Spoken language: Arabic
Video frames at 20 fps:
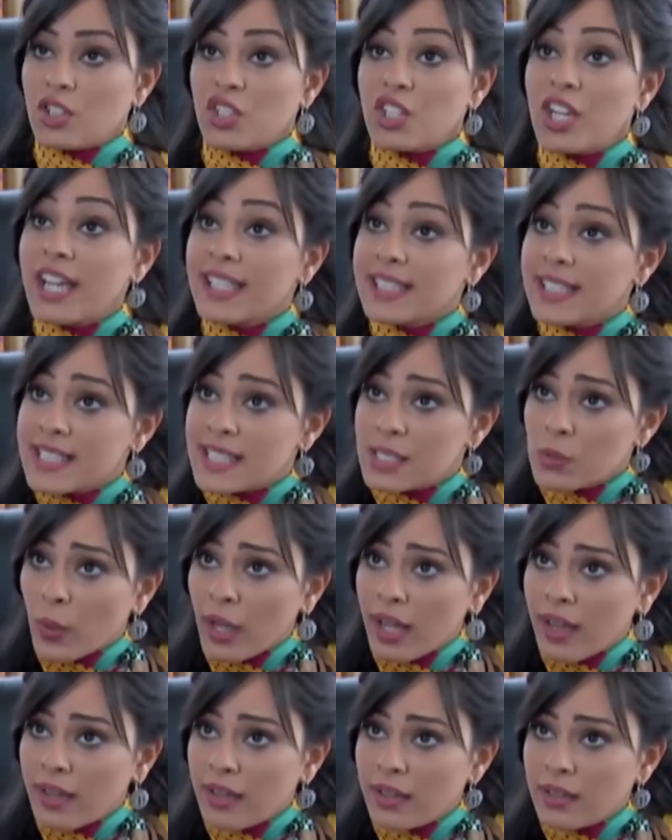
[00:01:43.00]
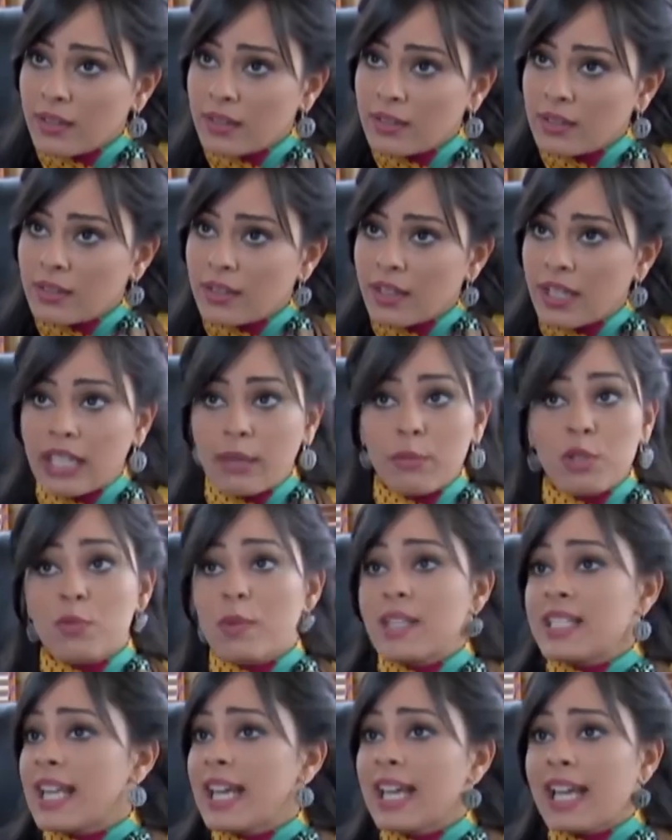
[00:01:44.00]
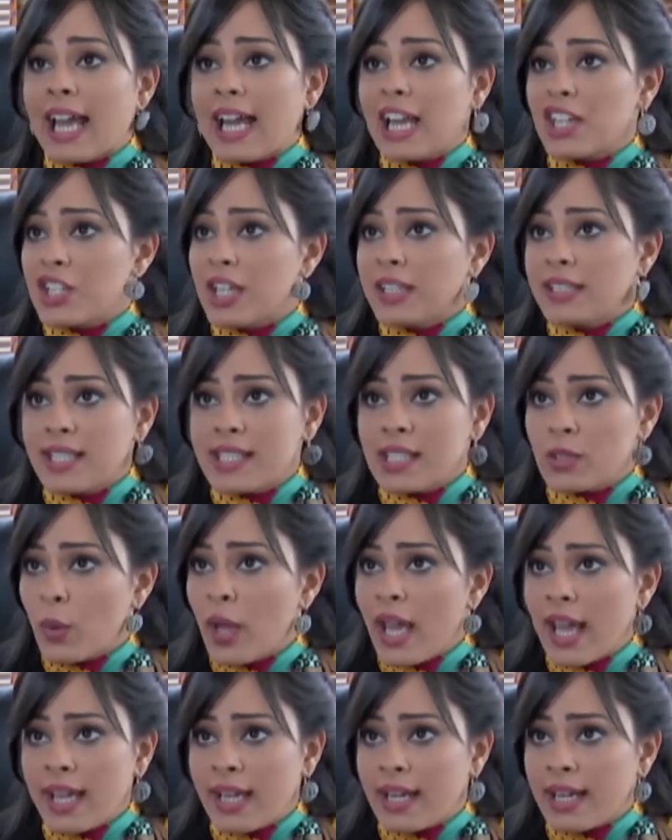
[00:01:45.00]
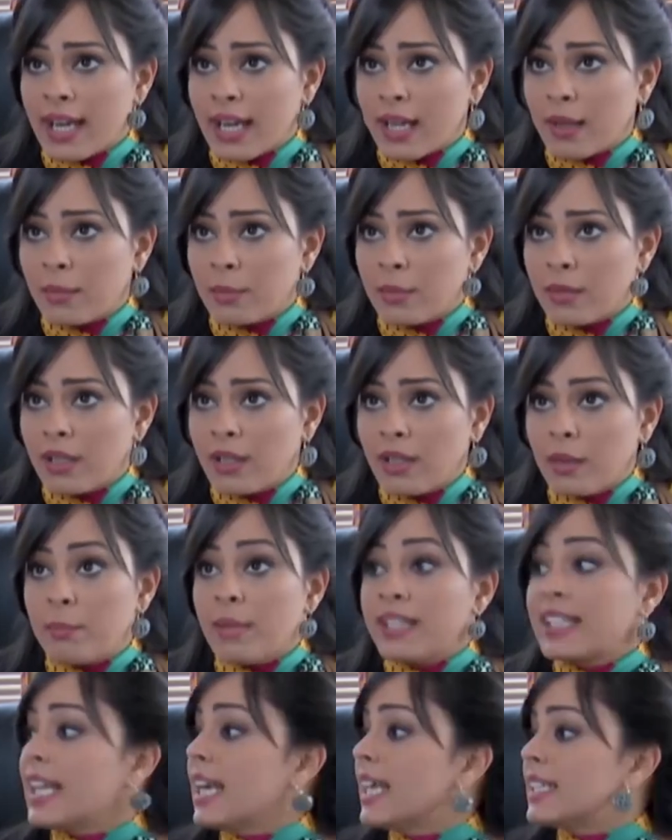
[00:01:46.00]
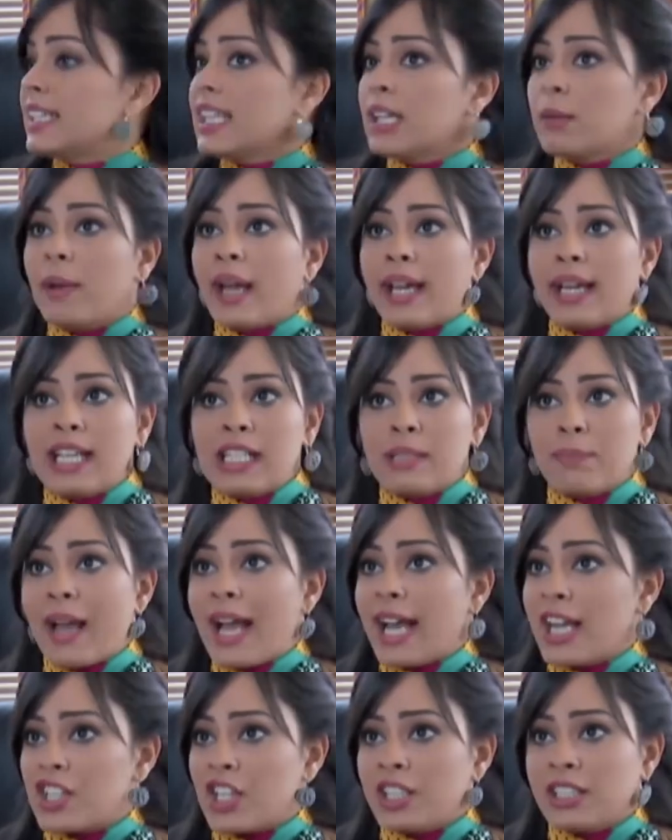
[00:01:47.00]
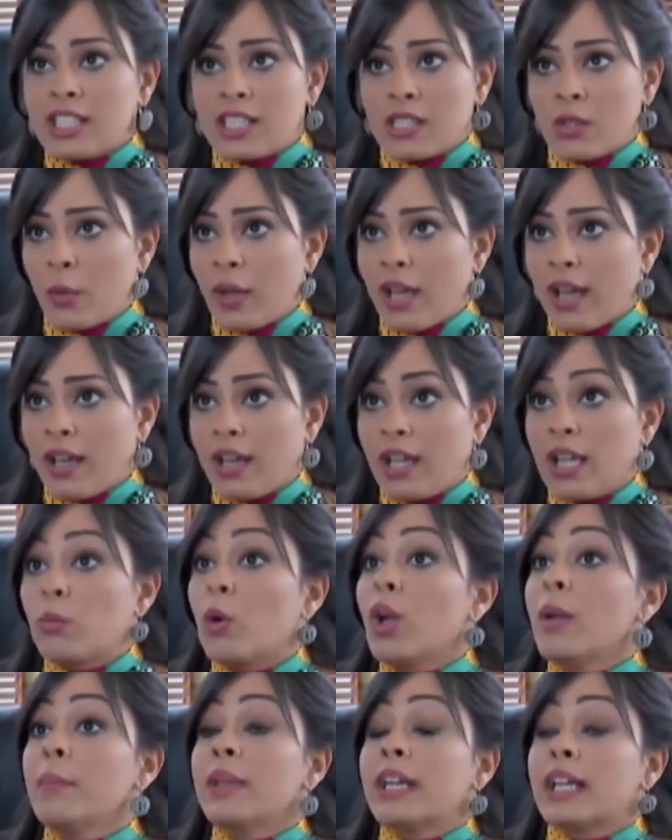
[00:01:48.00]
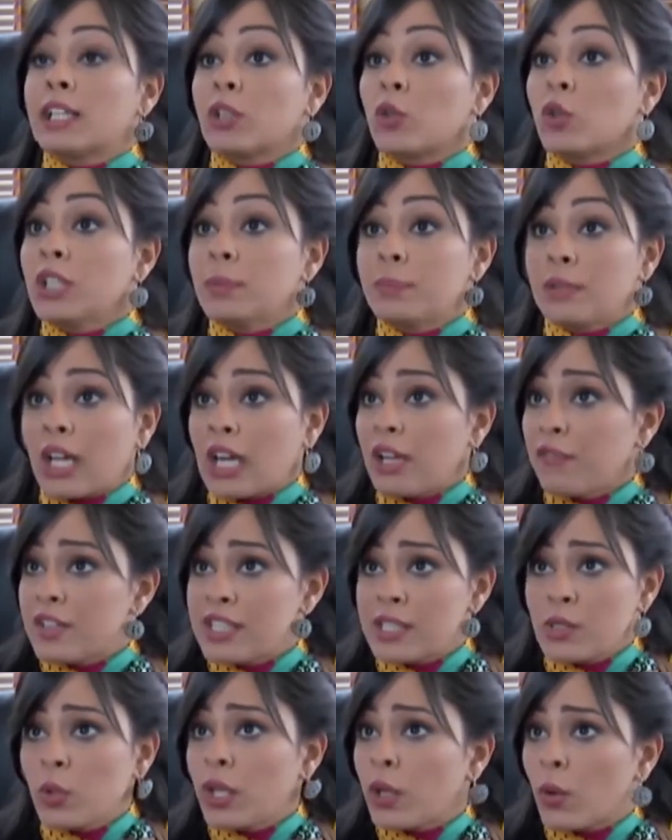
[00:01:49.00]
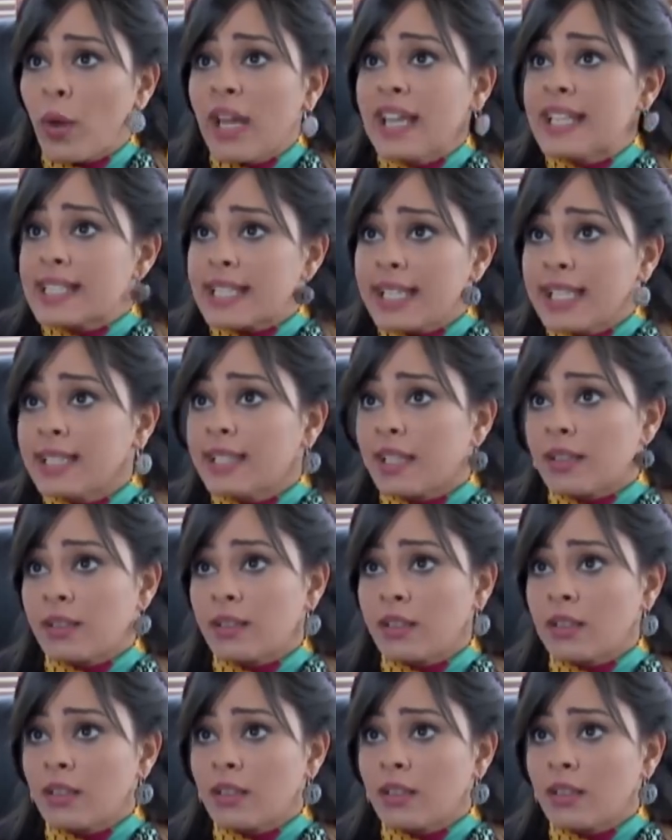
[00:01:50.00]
شهاده سواقه انا مش بسالك على شهاده السواقه يا نغم ما ثلاث ارباع الناس معاها شهاده سواقه المهم انك تكوني بتعرفي تسوقي كويس جدا